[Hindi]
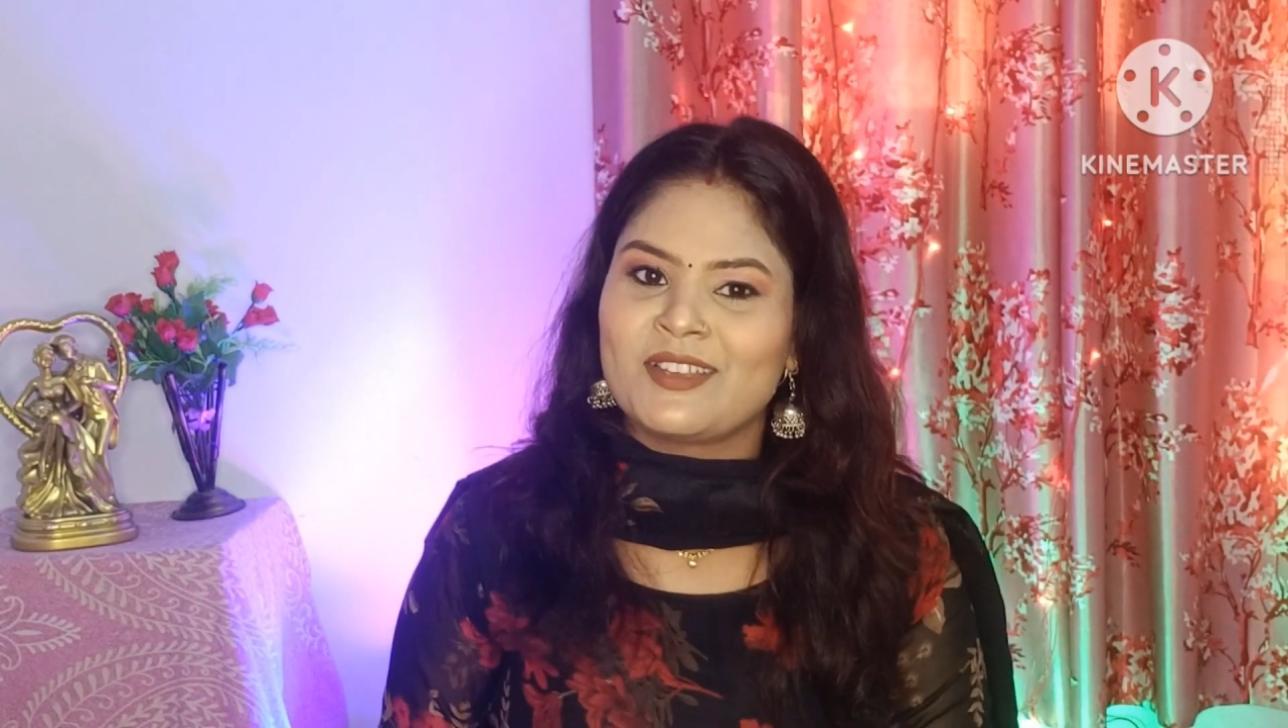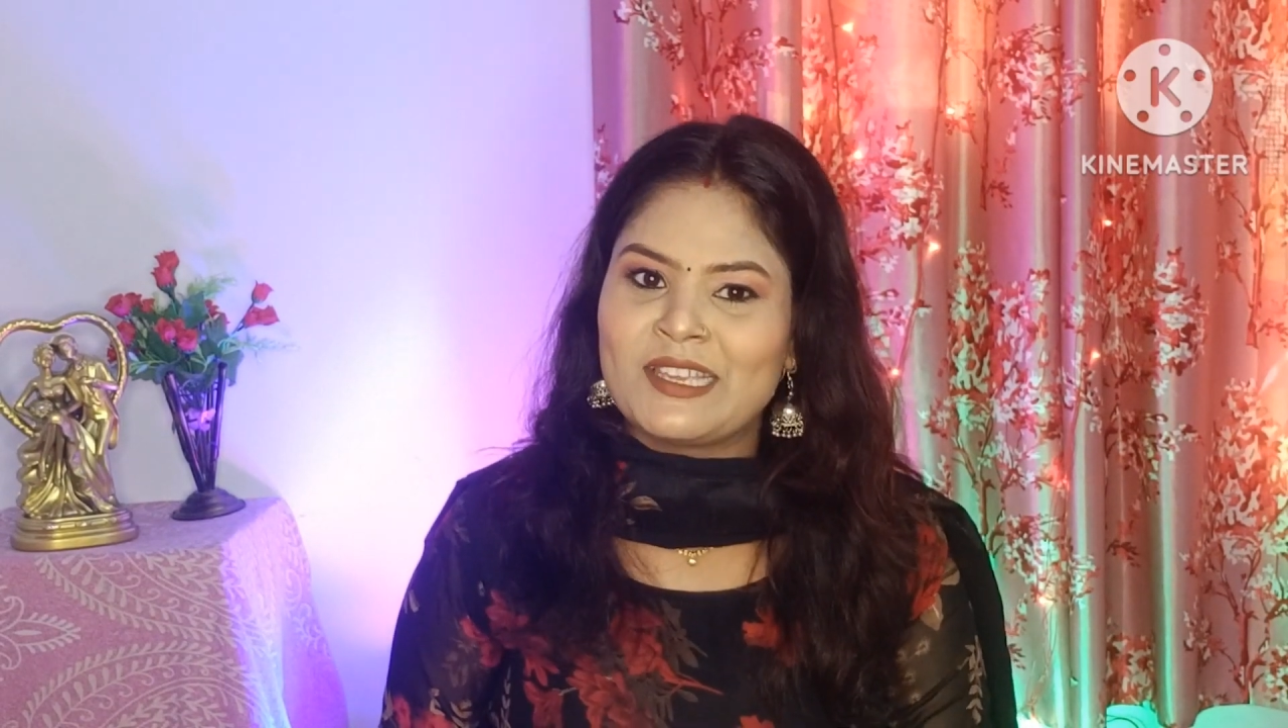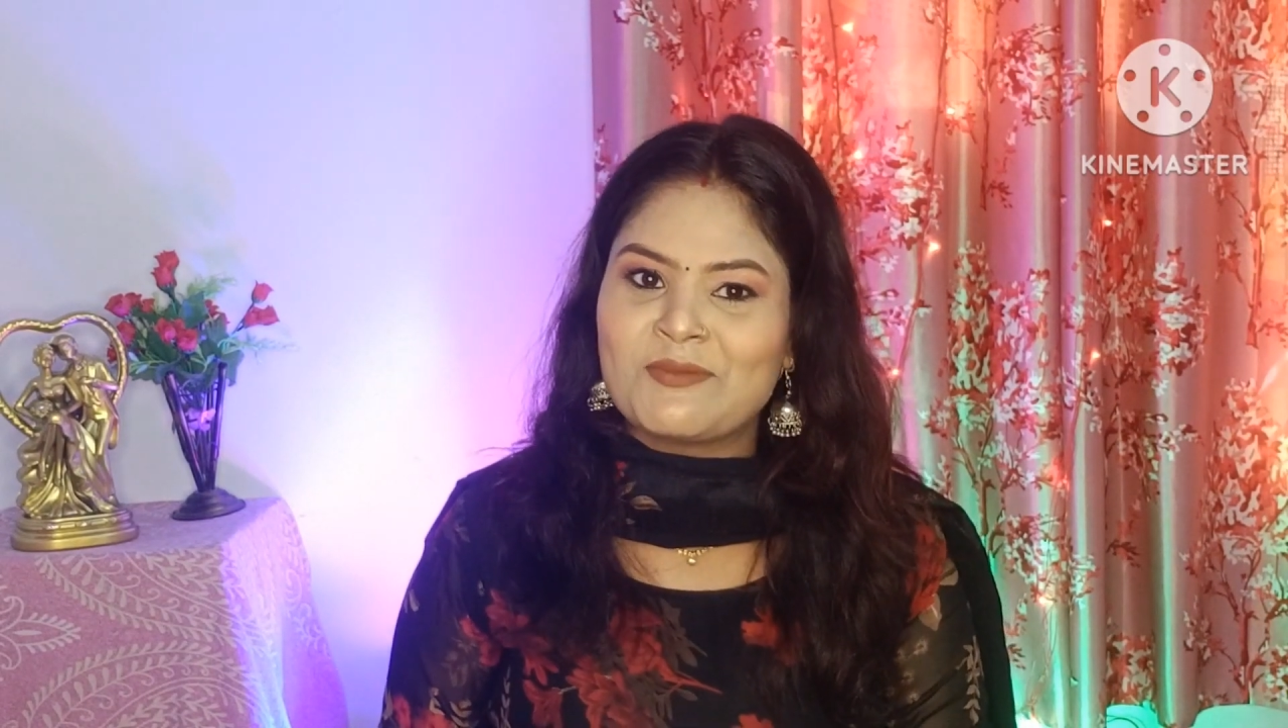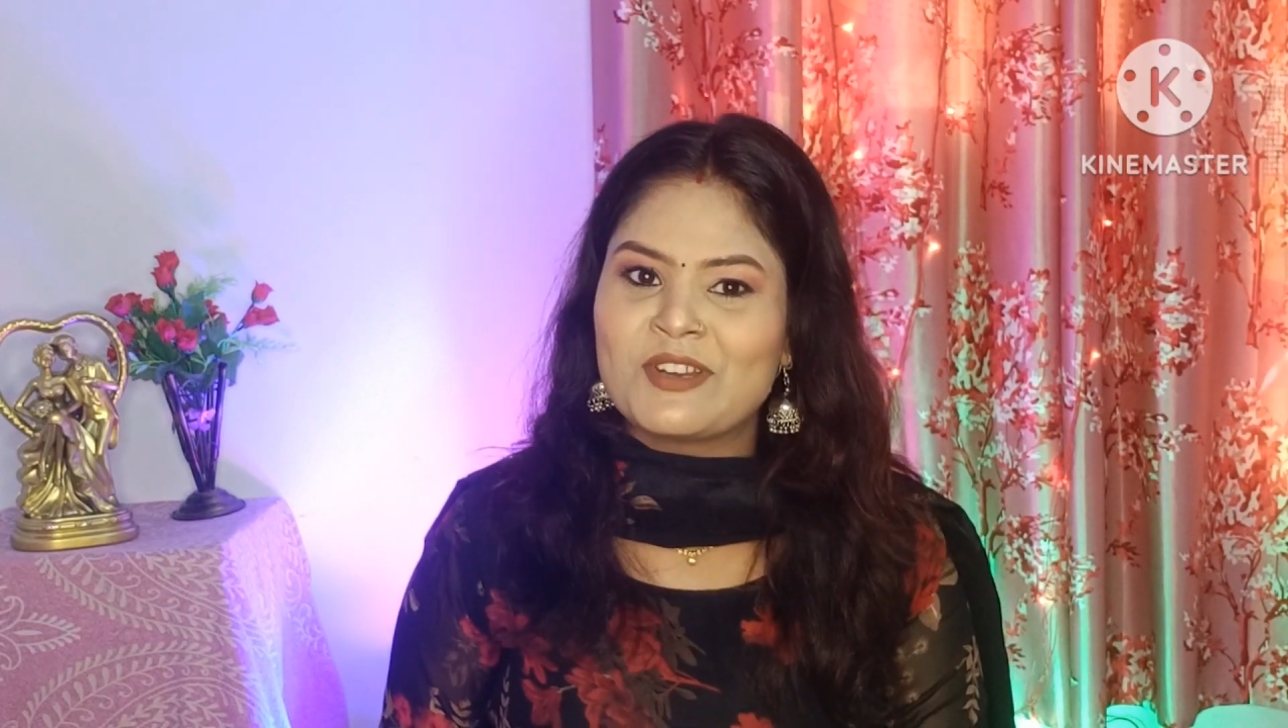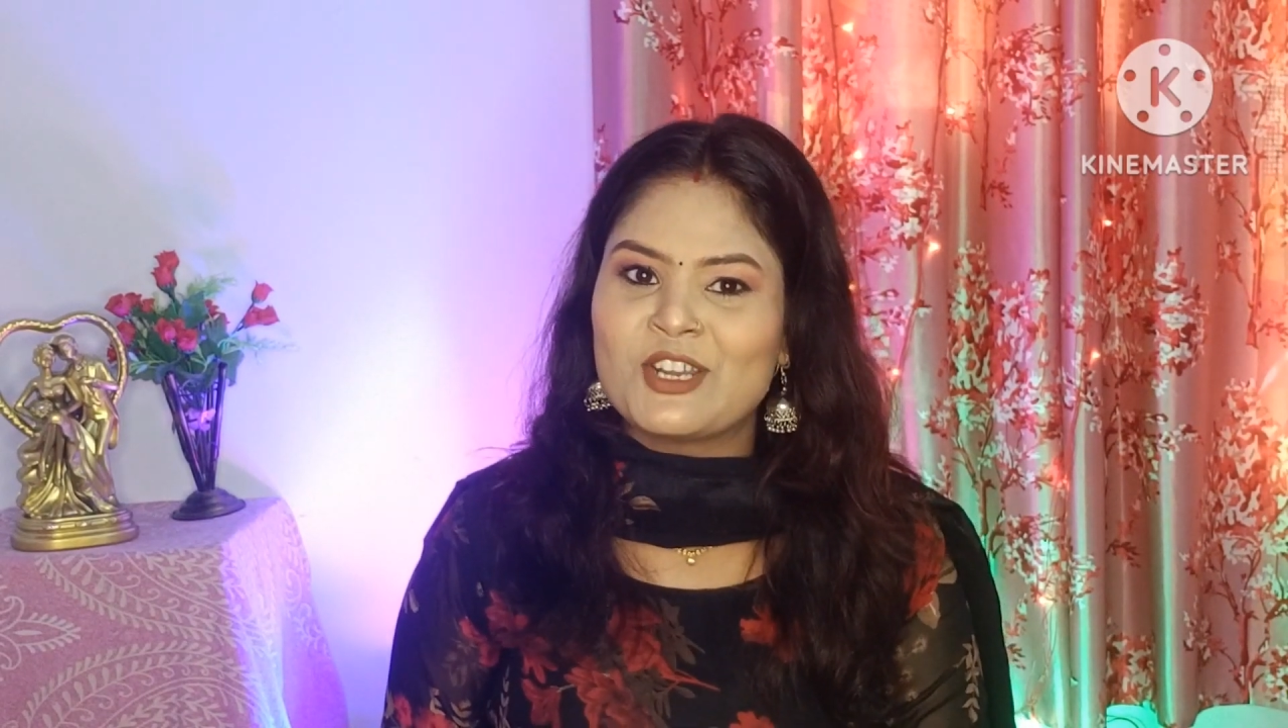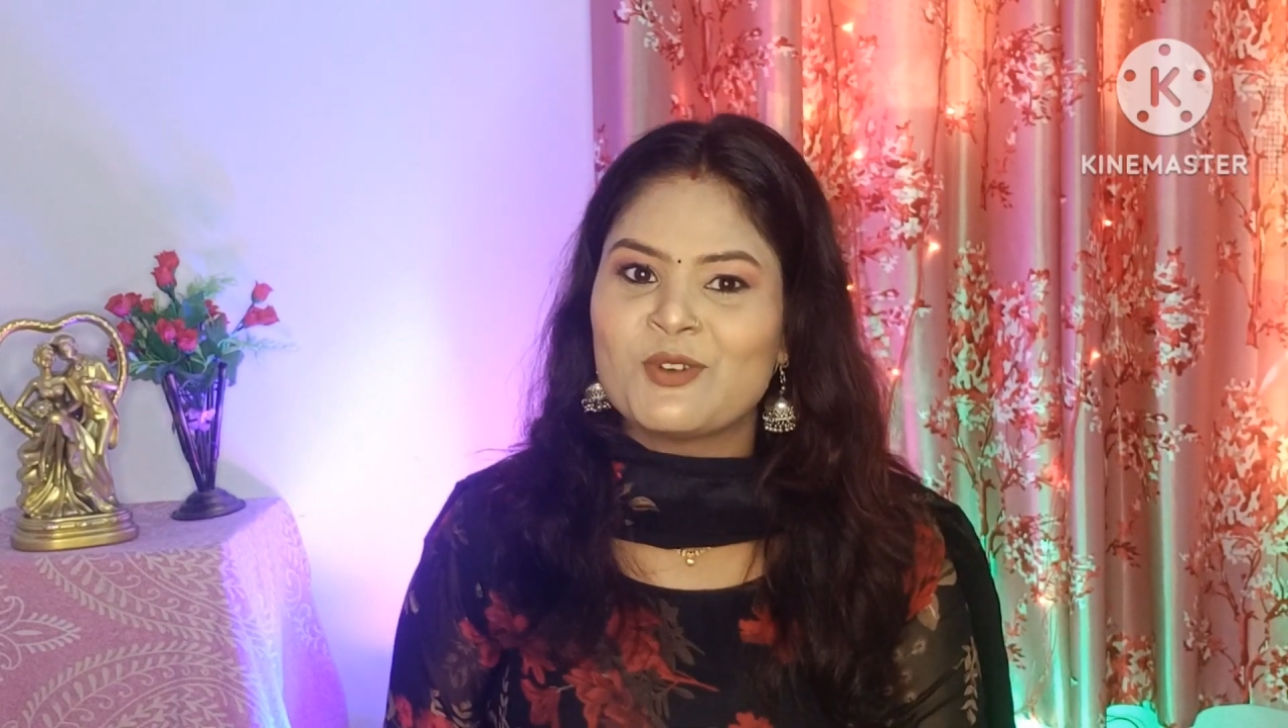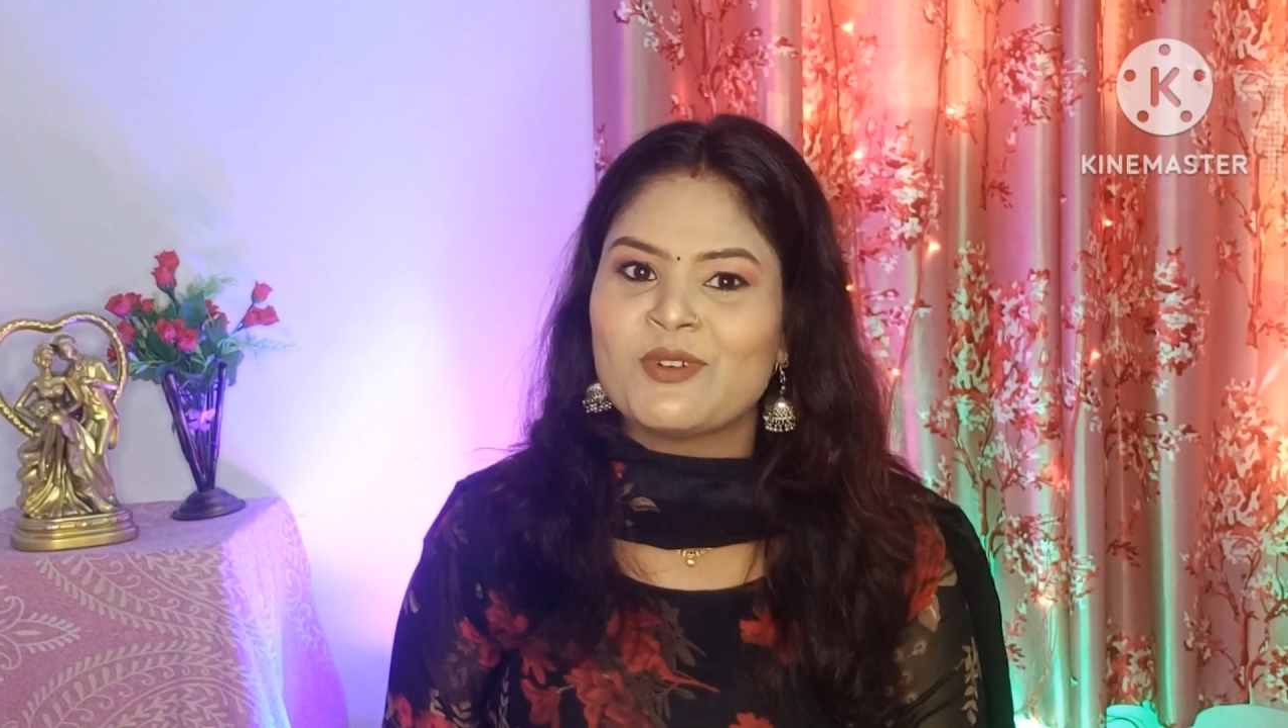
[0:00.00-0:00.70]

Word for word: ये वीडियो